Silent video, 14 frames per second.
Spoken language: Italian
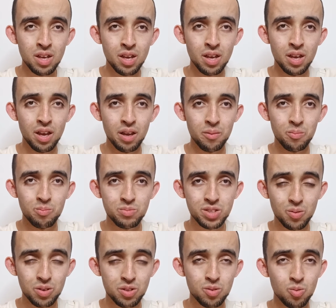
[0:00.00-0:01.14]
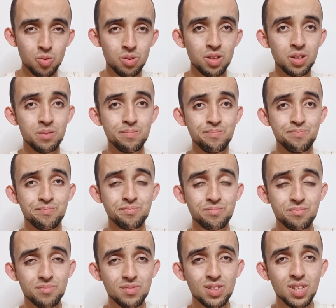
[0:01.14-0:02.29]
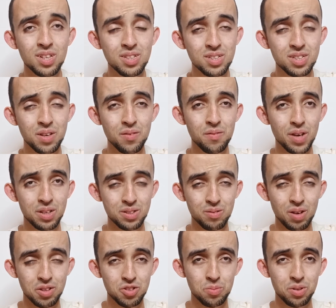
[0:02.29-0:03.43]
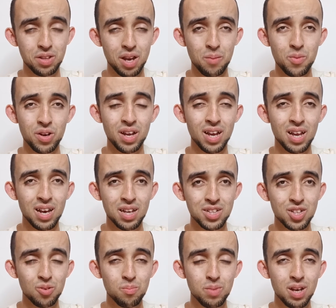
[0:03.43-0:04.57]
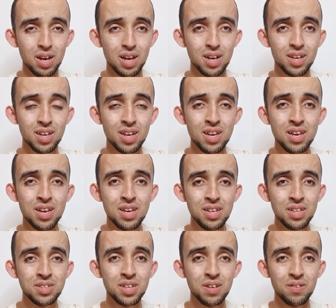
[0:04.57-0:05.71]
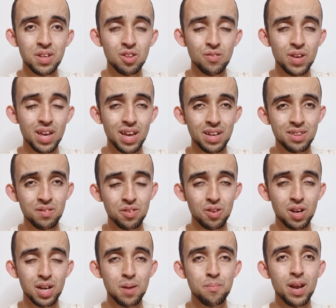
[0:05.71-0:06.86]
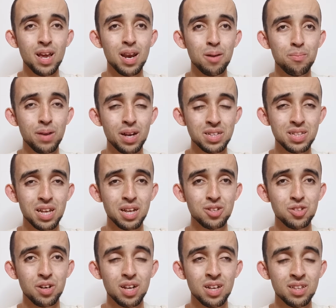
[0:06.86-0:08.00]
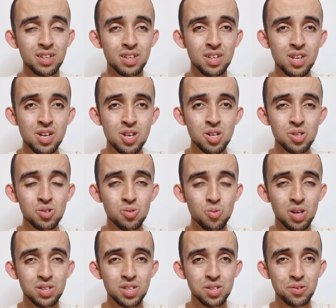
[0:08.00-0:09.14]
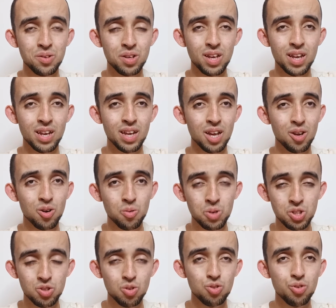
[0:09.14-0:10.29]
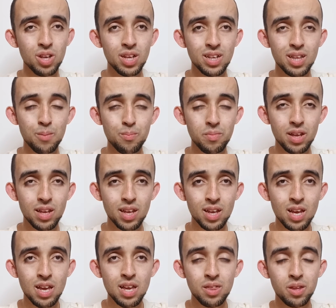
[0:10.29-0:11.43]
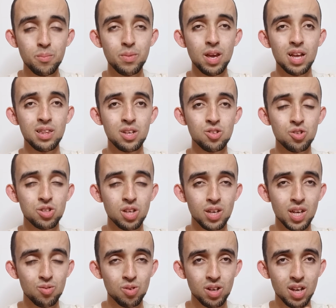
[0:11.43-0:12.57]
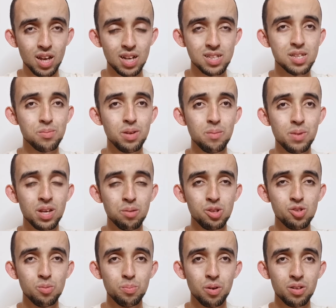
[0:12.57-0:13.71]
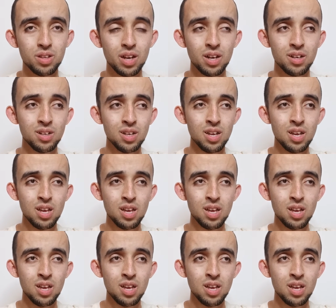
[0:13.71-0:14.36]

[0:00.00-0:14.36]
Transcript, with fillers: e, ehm, ciao a tutti se vi va se volete supportare il mio canale lasciate un bel like iscrivendovi e attivando la campanella per restare aggiornati su qualsiasi video che caricherò qui sotto i link dei miei, dei miei altri social network grazie mille per chi mi supporterà